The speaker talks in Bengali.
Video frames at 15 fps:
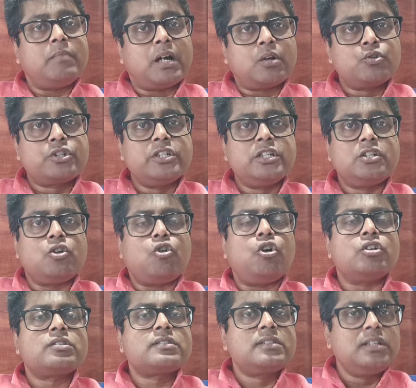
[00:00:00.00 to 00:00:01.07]
মানসিক
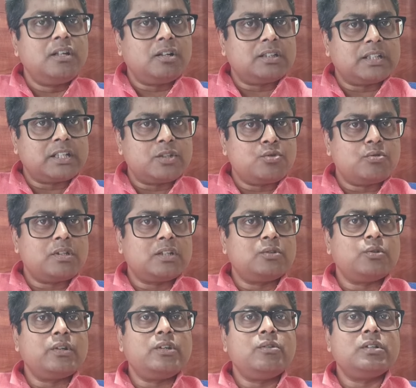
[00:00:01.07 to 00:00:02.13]
অস্থিরতা কিছুটা
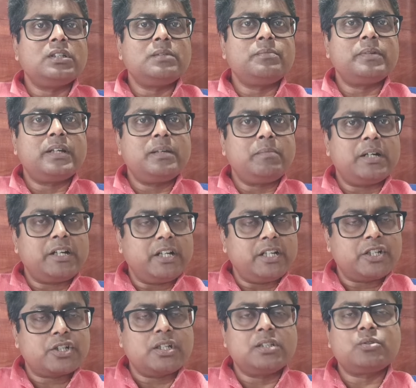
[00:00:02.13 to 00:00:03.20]
তৈরি হতে পারে বা
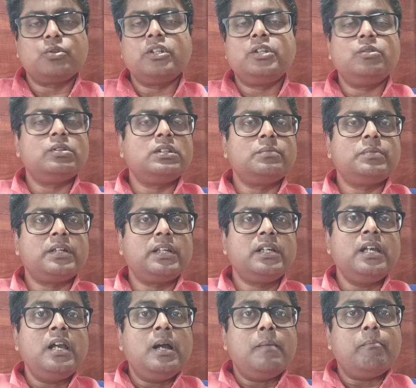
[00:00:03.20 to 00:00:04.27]
টেনশন তৈরি হতে পারে
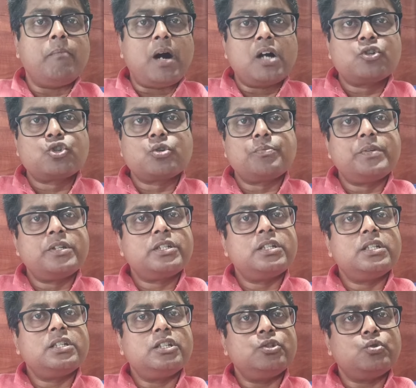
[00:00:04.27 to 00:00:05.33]

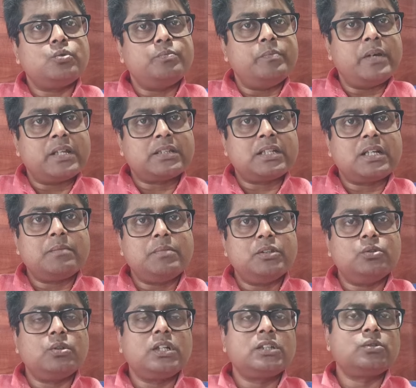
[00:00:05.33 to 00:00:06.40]
মাংসপেশির কিছু ব্যথা
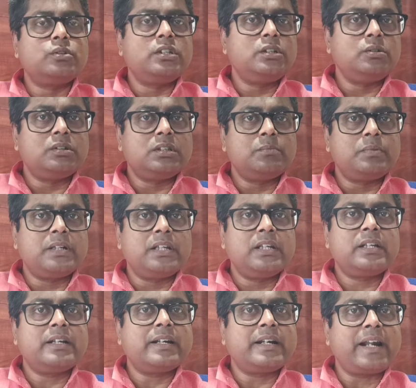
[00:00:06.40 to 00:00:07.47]
বেদনা তৈরি হতে পারে
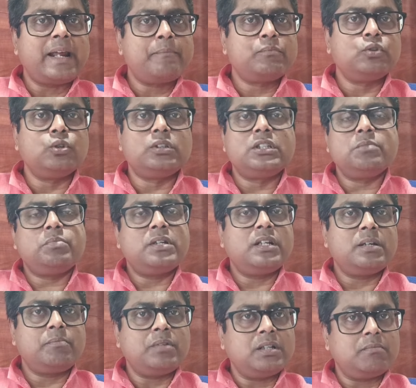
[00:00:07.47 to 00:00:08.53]
ক্র্যাম্প ধরতে পারে
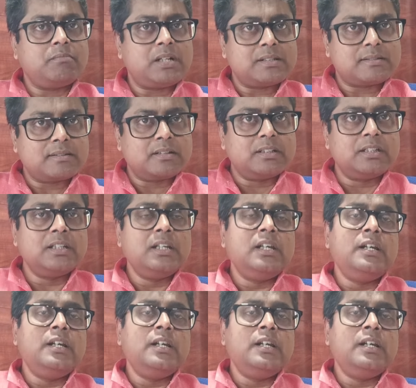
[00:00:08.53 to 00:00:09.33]
আপনার মাসলে